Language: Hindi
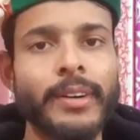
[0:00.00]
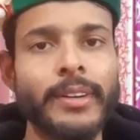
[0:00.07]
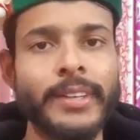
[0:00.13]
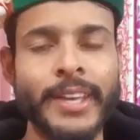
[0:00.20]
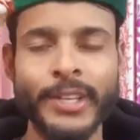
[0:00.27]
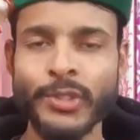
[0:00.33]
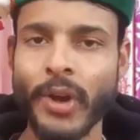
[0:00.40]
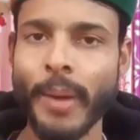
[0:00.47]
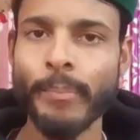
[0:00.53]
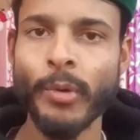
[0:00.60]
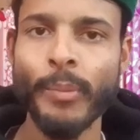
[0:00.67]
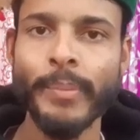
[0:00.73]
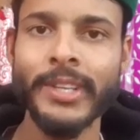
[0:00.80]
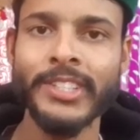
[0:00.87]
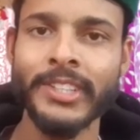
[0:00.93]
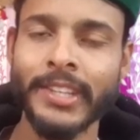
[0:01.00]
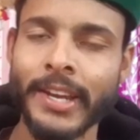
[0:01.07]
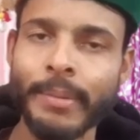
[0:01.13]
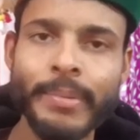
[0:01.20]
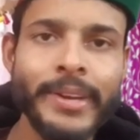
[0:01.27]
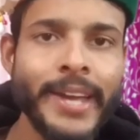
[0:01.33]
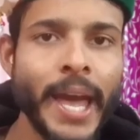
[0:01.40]
ये जो आपको मैं
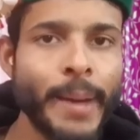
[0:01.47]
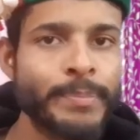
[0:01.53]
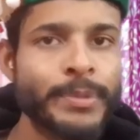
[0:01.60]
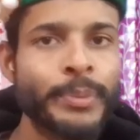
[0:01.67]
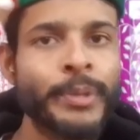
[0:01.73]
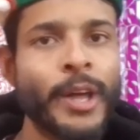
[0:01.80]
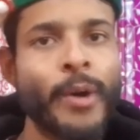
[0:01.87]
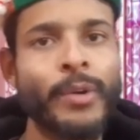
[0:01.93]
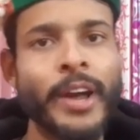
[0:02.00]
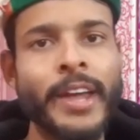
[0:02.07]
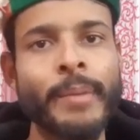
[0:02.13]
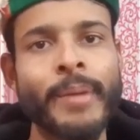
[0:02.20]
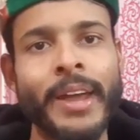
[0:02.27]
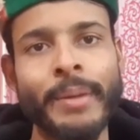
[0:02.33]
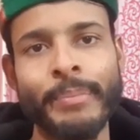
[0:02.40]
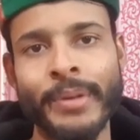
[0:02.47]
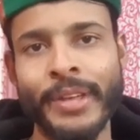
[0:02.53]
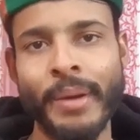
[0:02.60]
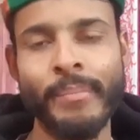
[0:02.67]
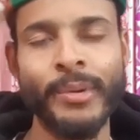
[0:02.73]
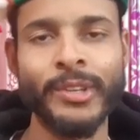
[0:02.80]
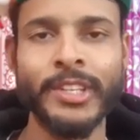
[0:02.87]
जितने भी कैप्स बताऊंगा ये हमारे
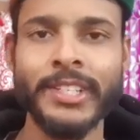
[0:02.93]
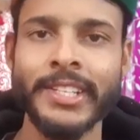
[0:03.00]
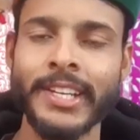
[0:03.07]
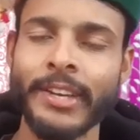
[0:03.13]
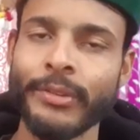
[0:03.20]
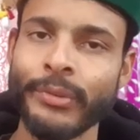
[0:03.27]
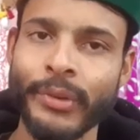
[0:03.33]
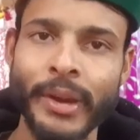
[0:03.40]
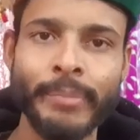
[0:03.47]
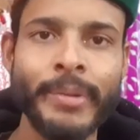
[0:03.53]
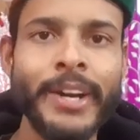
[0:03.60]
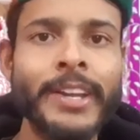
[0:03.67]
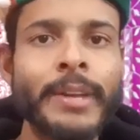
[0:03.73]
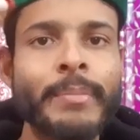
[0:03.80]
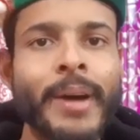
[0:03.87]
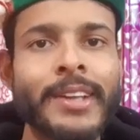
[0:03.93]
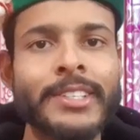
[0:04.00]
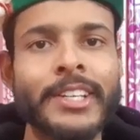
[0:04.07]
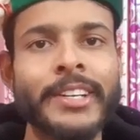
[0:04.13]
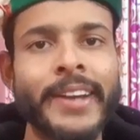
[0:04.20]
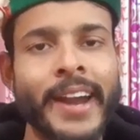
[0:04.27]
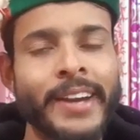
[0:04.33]
पीएम मोदी जी की फेवरेट
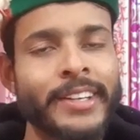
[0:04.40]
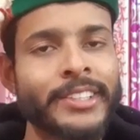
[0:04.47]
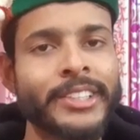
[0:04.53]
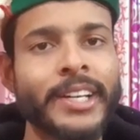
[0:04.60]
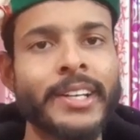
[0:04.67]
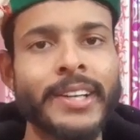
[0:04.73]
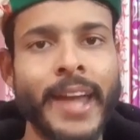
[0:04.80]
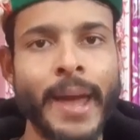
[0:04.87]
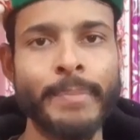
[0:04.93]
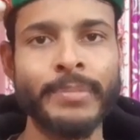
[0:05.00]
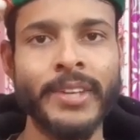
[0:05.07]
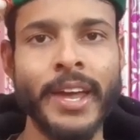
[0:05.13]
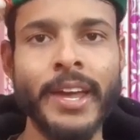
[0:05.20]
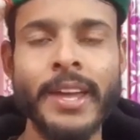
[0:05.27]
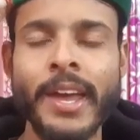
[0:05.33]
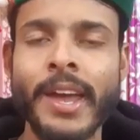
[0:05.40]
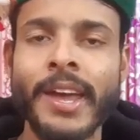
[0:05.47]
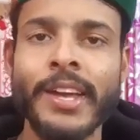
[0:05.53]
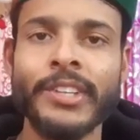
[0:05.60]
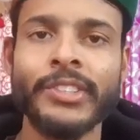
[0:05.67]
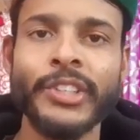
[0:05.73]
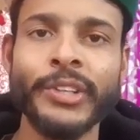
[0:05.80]
हिमाचली ट्रेडिशनल कैप्स हैं
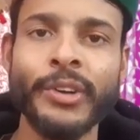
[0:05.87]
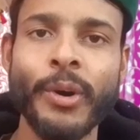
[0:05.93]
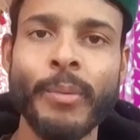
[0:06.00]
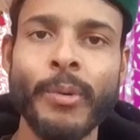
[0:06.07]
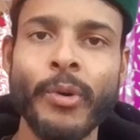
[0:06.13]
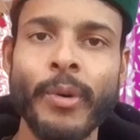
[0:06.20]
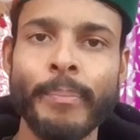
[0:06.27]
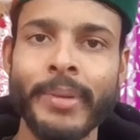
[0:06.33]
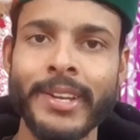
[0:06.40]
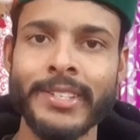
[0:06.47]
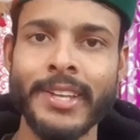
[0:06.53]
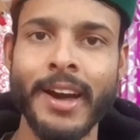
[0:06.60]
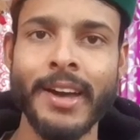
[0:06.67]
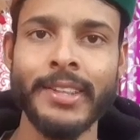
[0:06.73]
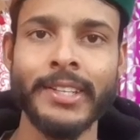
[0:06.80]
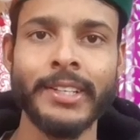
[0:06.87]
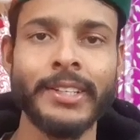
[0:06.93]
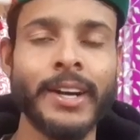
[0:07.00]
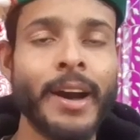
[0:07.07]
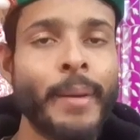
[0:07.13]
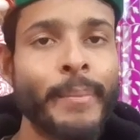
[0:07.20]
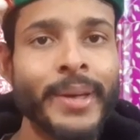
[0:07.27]
जिनको वो अपने साथ
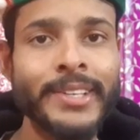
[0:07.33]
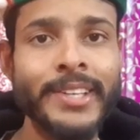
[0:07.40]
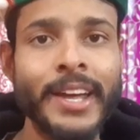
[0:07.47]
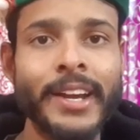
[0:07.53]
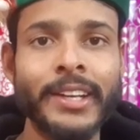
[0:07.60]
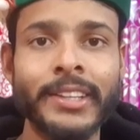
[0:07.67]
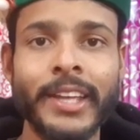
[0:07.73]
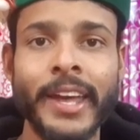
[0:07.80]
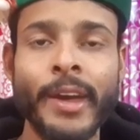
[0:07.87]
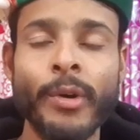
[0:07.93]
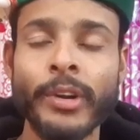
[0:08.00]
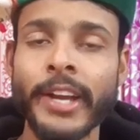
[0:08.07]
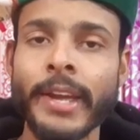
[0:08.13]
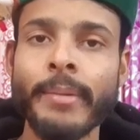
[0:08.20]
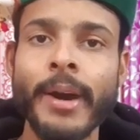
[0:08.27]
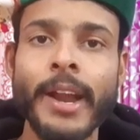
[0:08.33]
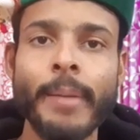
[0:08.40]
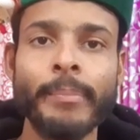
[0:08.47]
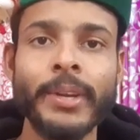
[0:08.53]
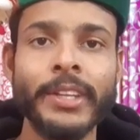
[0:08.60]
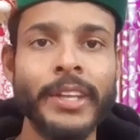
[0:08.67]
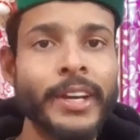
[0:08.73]
हमेशा रखते हैं और कई बार
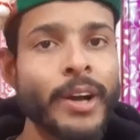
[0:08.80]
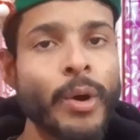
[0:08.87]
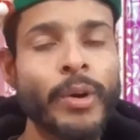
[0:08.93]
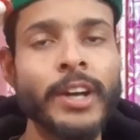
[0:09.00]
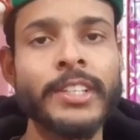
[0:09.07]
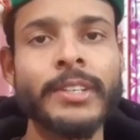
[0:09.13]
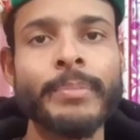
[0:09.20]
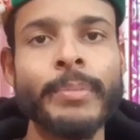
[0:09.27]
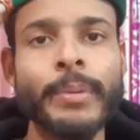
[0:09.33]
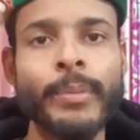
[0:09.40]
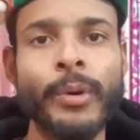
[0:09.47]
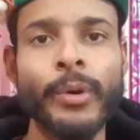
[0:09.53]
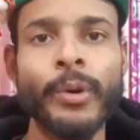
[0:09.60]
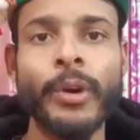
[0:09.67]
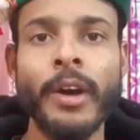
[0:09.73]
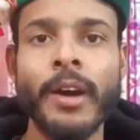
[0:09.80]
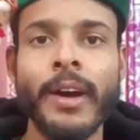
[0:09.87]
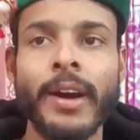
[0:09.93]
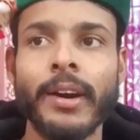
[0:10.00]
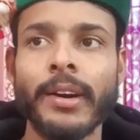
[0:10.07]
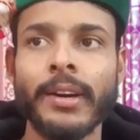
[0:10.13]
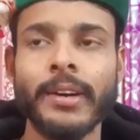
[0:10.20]
आपने देखा होगा जब भी वो
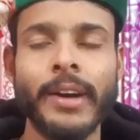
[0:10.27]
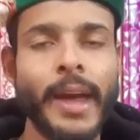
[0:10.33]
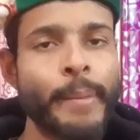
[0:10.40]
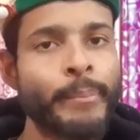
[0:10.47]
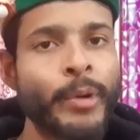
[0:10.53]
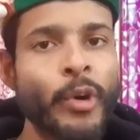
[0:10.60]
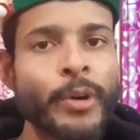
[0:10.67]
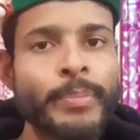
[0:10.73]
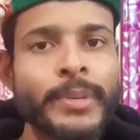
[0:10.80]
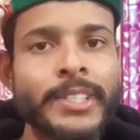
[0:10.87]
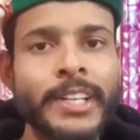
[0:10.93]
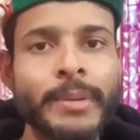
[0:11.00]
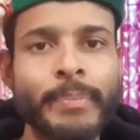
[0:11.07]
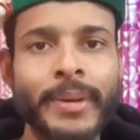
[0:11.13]
अब्रॉड विजिट